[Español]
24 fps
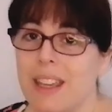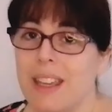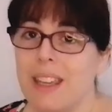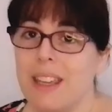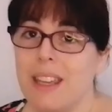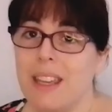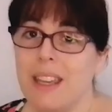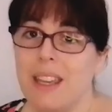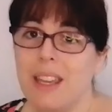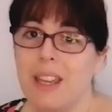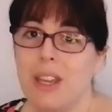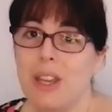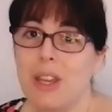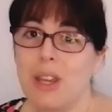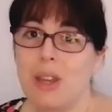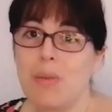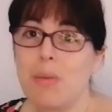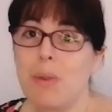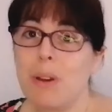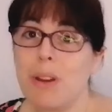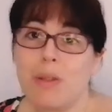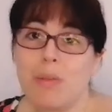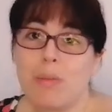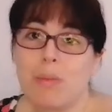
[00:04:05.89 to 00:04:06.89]
Y
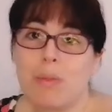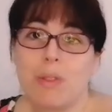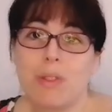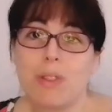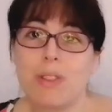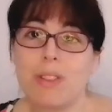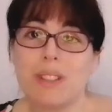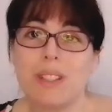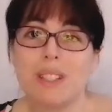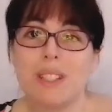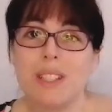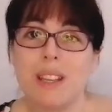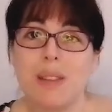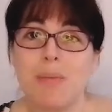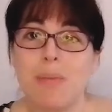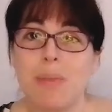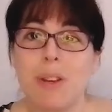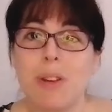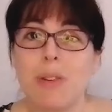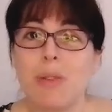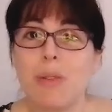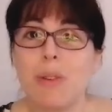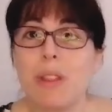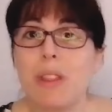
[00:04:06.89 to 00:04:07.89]
bueno, pues
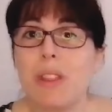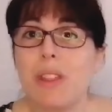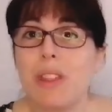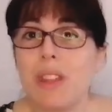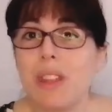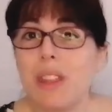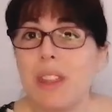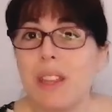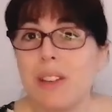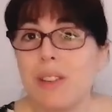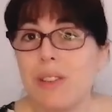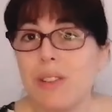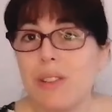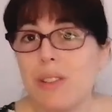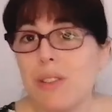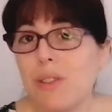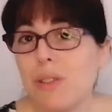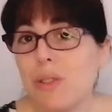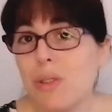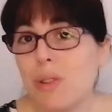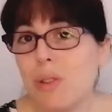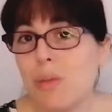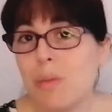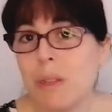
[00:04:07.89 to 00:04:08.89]
siempre coincide ¿no?
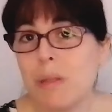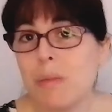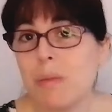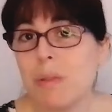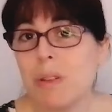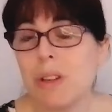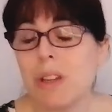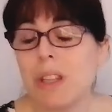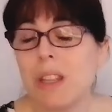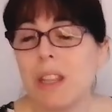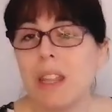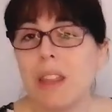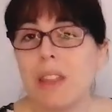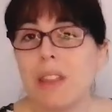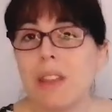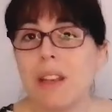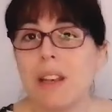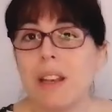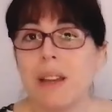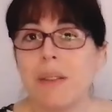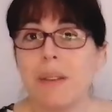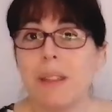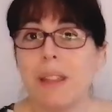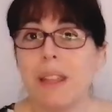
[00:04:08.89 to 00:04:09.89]
con lo mismo que dice
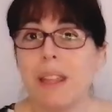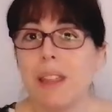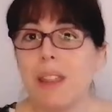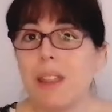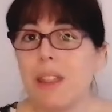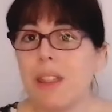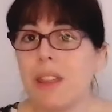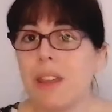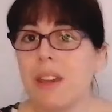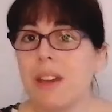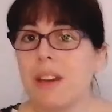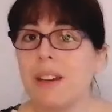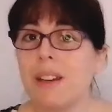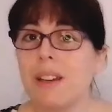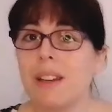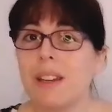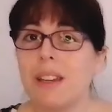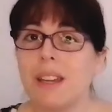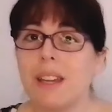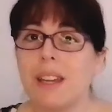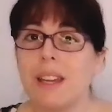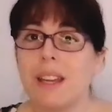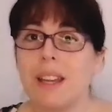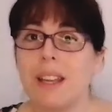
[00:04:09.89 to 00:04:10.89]
la evidencia,
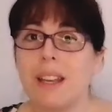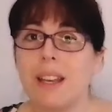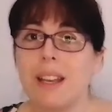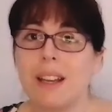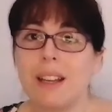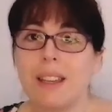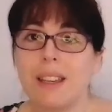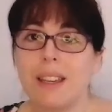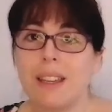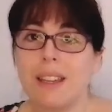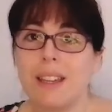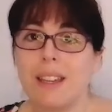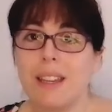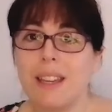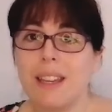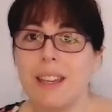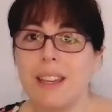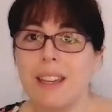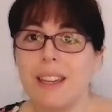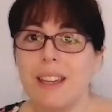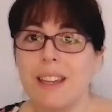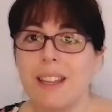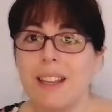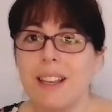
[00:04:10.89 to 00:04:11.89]
en la
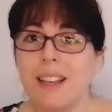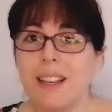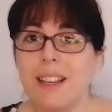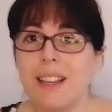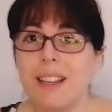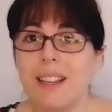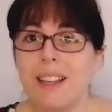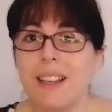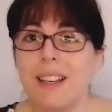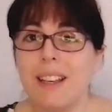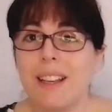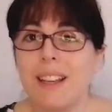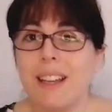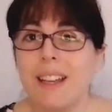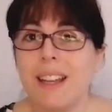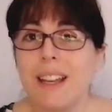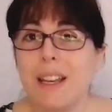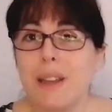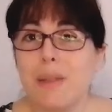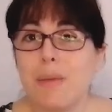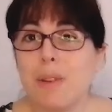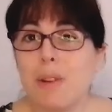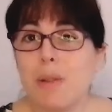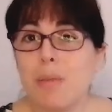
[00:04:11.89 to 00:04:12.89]
que el,
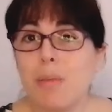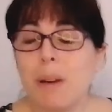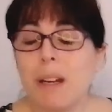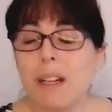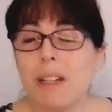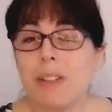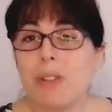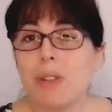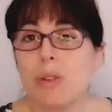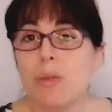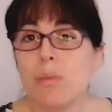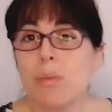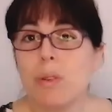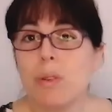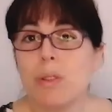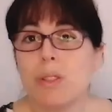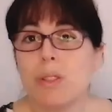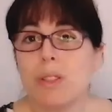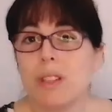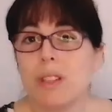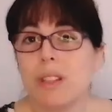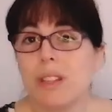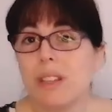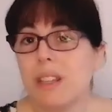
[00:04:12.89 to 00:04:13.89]
el hipnoparto
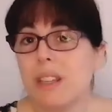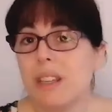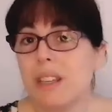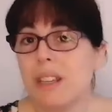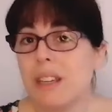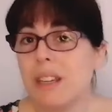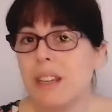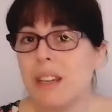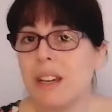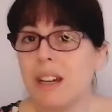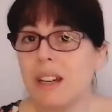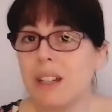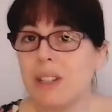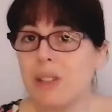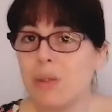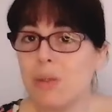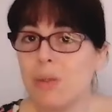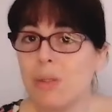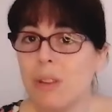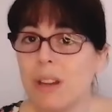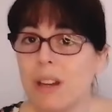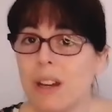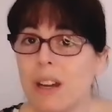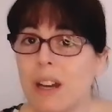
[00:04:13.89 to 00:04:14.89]
pues, eh,
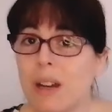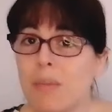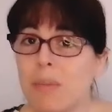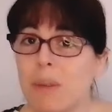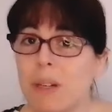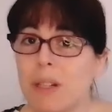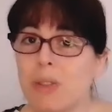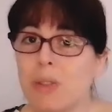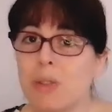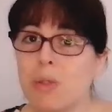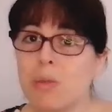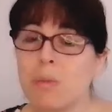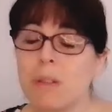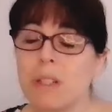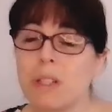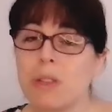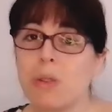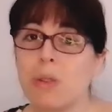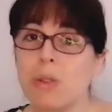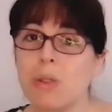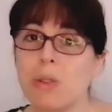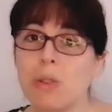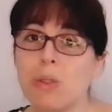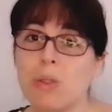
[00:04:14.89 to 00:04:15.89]
ayuda a partos más
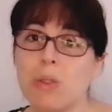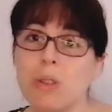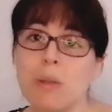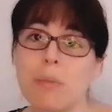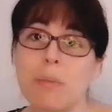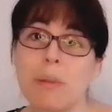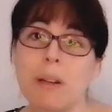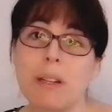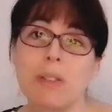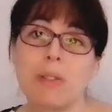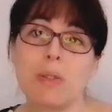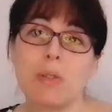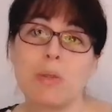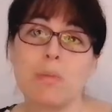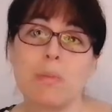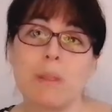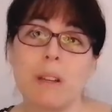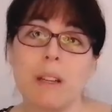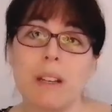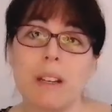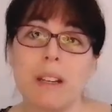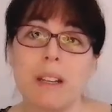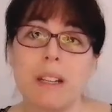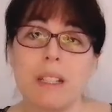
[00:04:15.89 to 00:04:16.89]
cortos, a partos
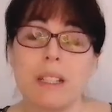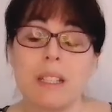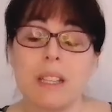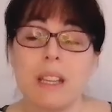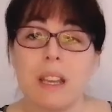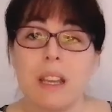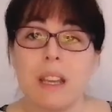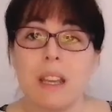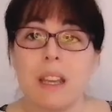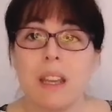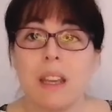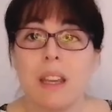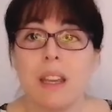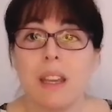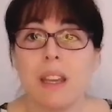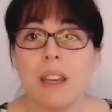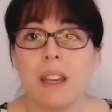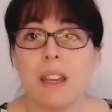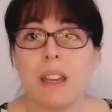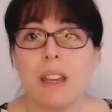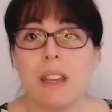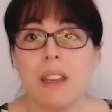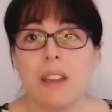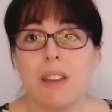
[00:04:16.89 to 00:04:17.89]
más
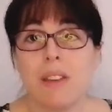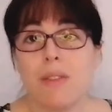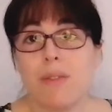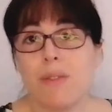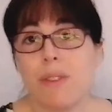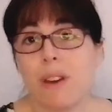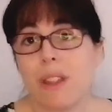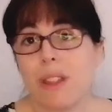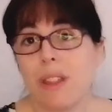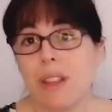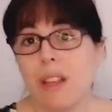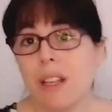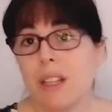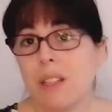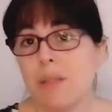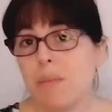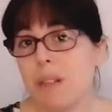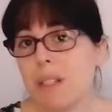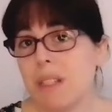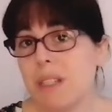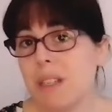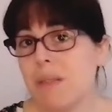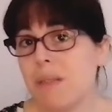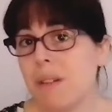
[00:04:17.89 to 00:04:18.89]
eh, fáciles,
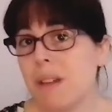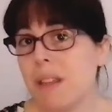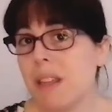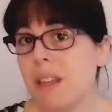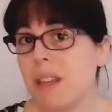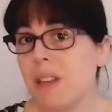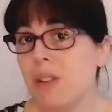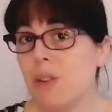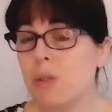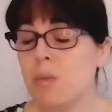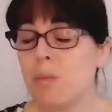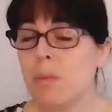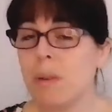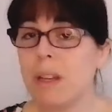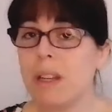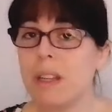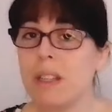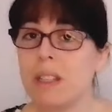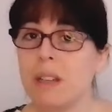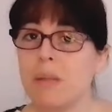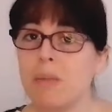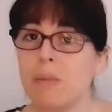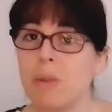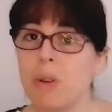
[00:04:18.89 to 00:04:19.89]
más llevaderos para
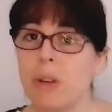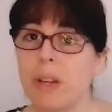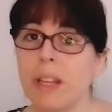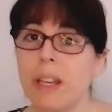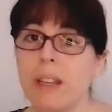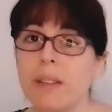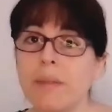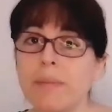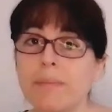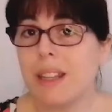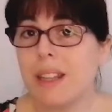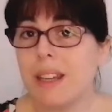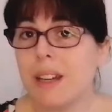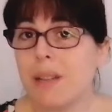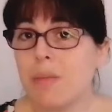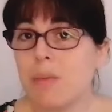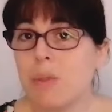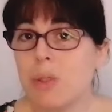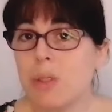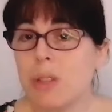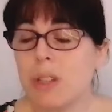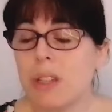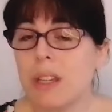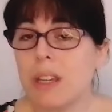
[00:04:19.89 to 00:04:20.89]
esa mujer.
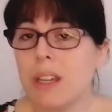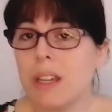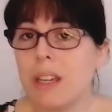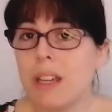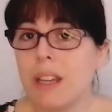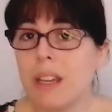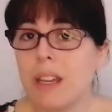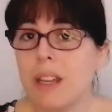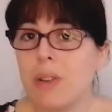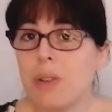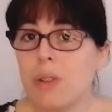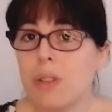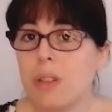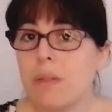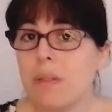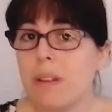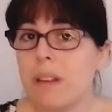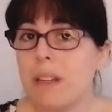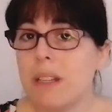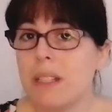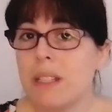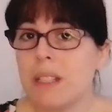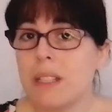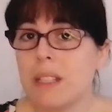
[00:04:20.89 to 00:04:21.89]
Digamos que los
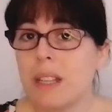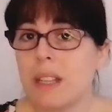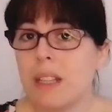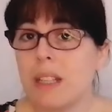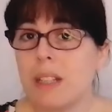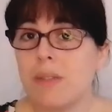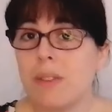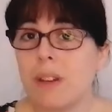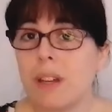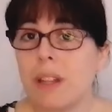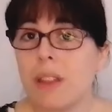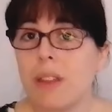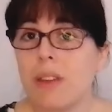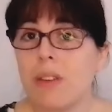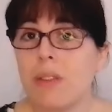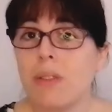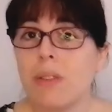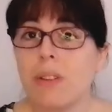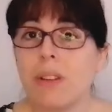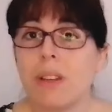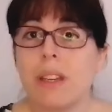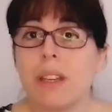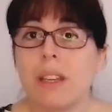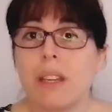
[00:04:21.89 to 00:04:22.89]
niveles de
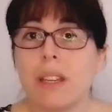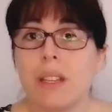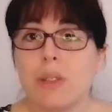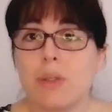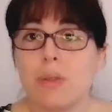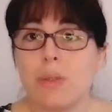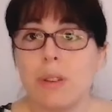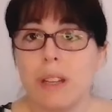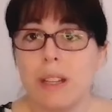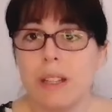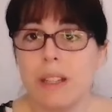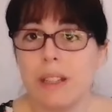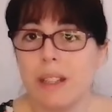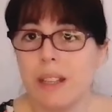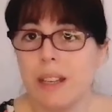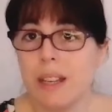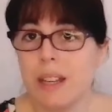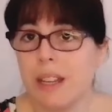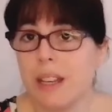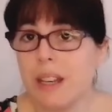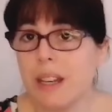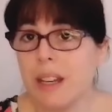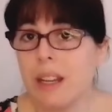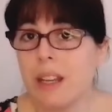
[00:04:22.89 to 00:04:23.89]
satisfacción que suelen
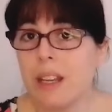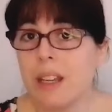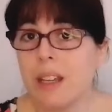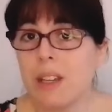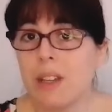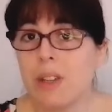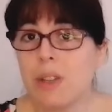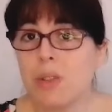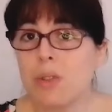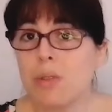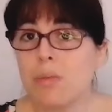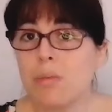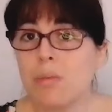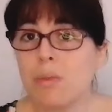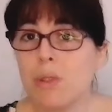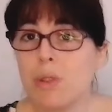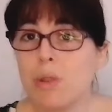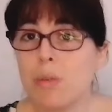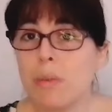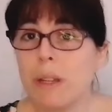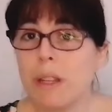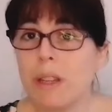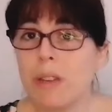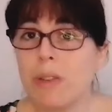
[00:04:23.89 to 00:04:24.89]
tener son
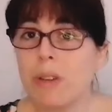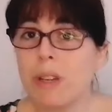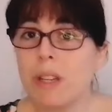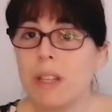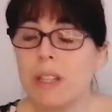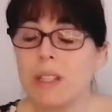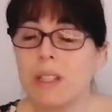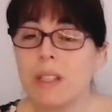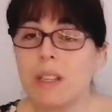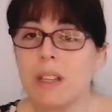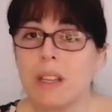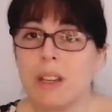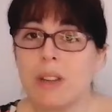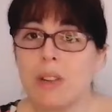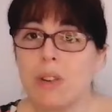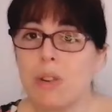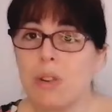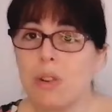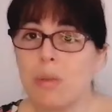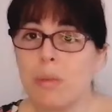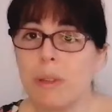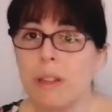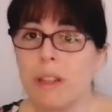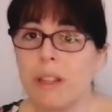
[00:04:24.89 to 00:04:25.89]
mucho mayores, eh,
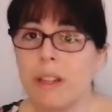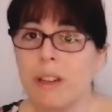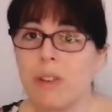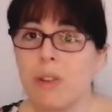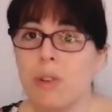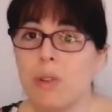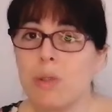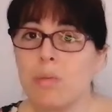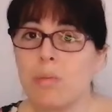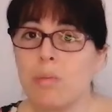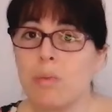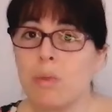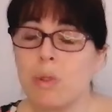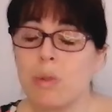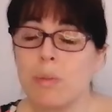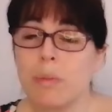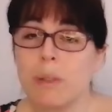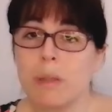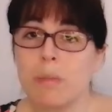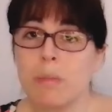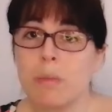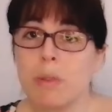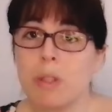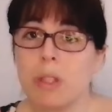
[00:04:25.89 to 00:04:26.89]
con comentarios mucho
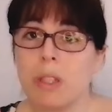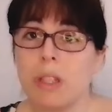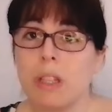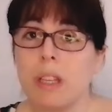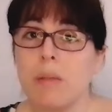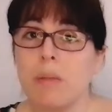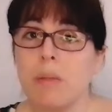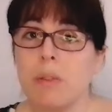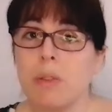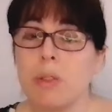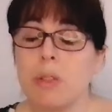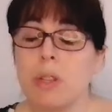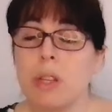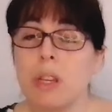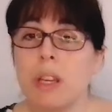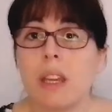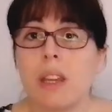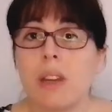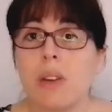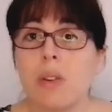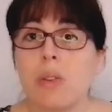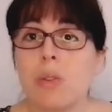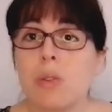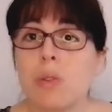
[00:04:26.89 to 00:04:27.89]
más positivos.
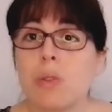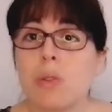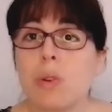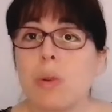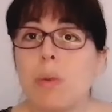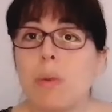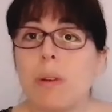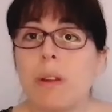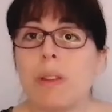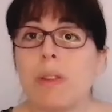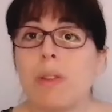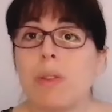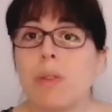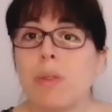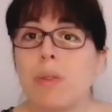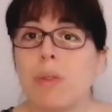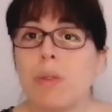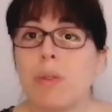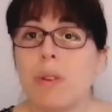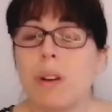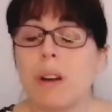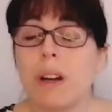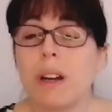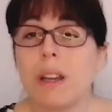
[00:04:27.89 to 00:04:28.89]
Incluso
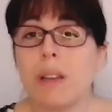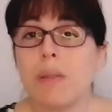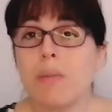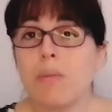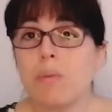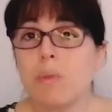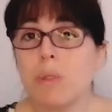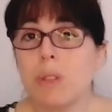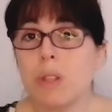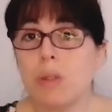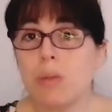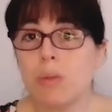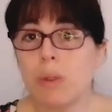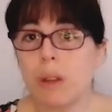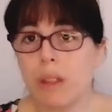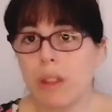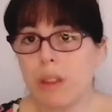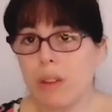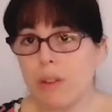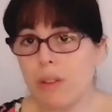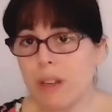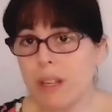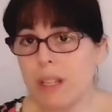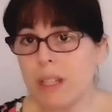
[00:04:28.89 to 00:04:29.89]
cuando hay
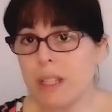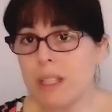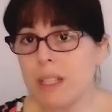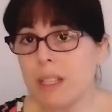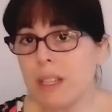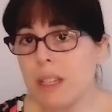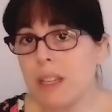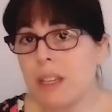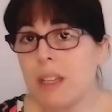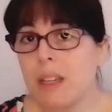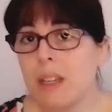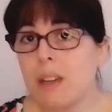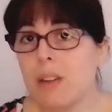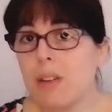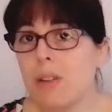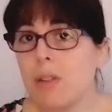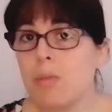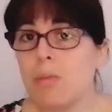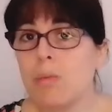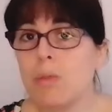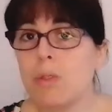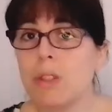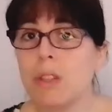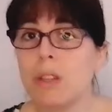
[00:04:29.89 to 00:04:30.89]
situaciones que,
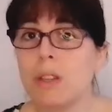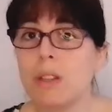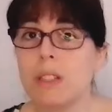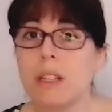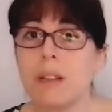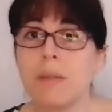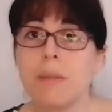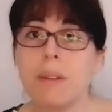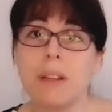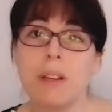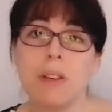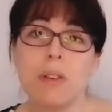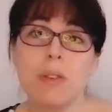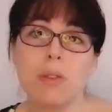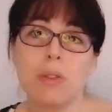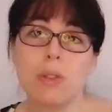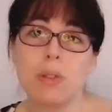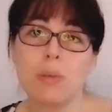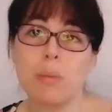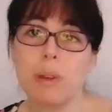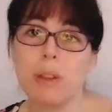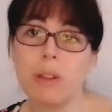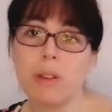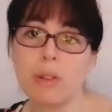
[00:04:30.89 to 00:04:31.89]
como se sabe, no
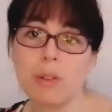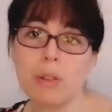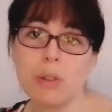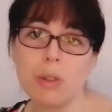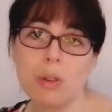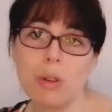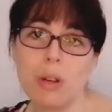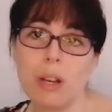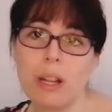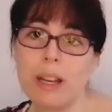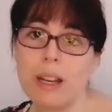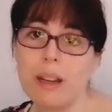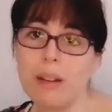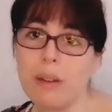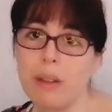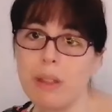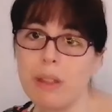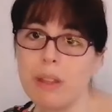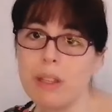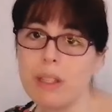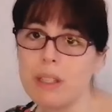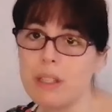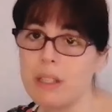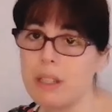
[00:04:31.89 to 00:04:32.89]
se puede controlar a
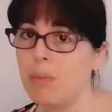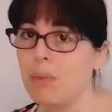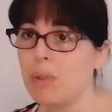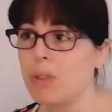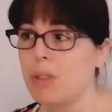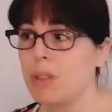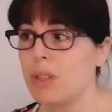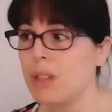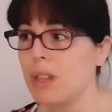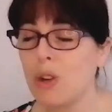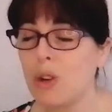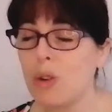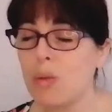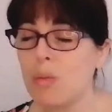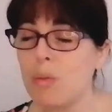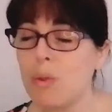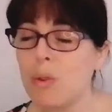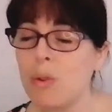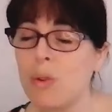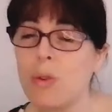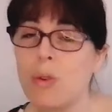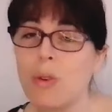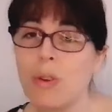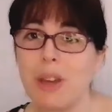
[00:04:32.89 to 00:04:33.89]
veces, pues
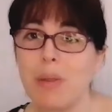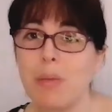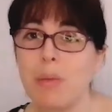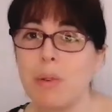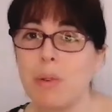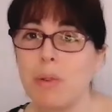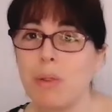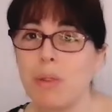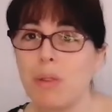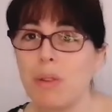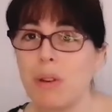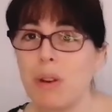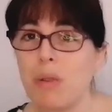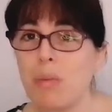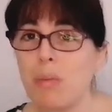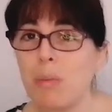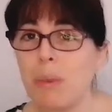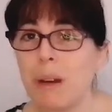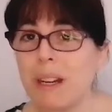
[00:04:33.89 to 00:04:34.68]
cómo evoluciona un